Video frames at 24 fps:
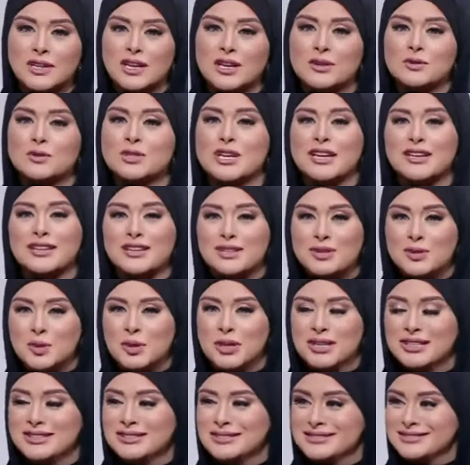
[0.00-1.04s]
او سجلوها
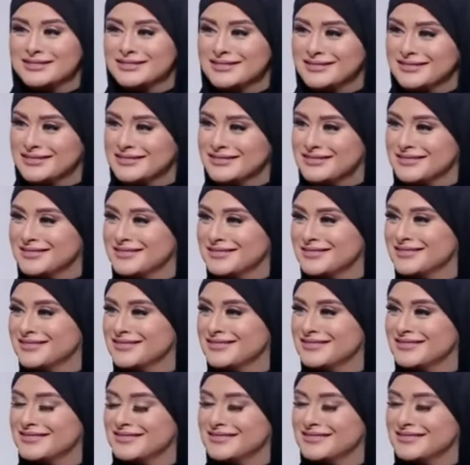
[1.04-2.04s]
الله يبارك في عمرك ده